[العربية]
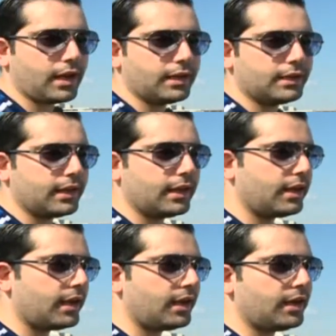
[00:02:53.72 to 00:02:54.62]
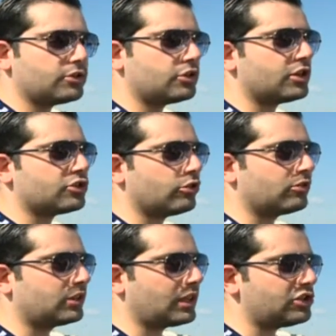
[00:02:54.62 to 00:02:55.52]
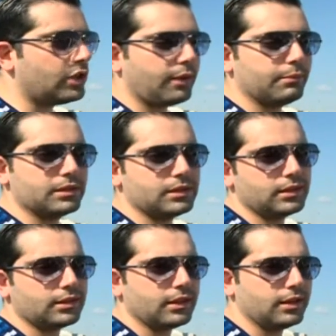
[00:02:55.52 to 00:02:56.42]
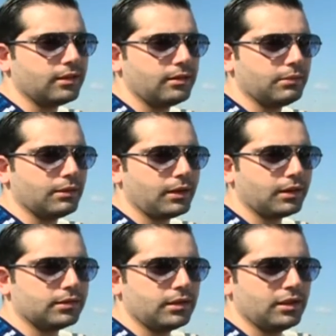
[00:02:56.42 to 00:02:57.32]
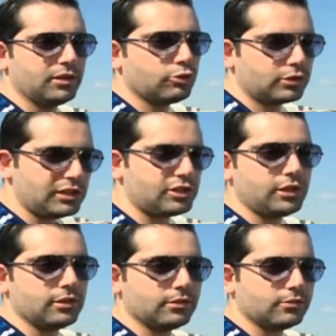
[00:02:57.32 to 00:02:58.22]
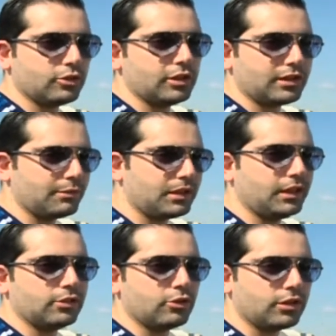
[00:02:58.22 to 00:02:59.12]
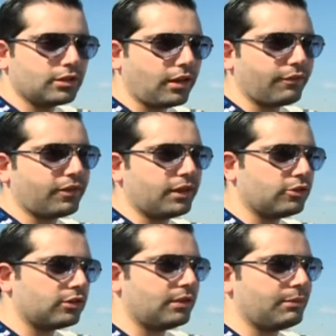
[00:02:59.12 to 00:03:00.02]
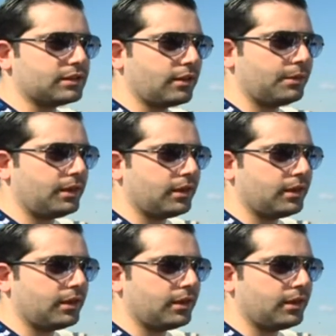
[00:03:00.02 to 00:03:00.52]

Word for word: هيدي ايه للجيش ضد كل شيء عم بيصير تاني بالبلد ضد كل شيء ضد التنديد ضد الطائفيه ضد المذهبيه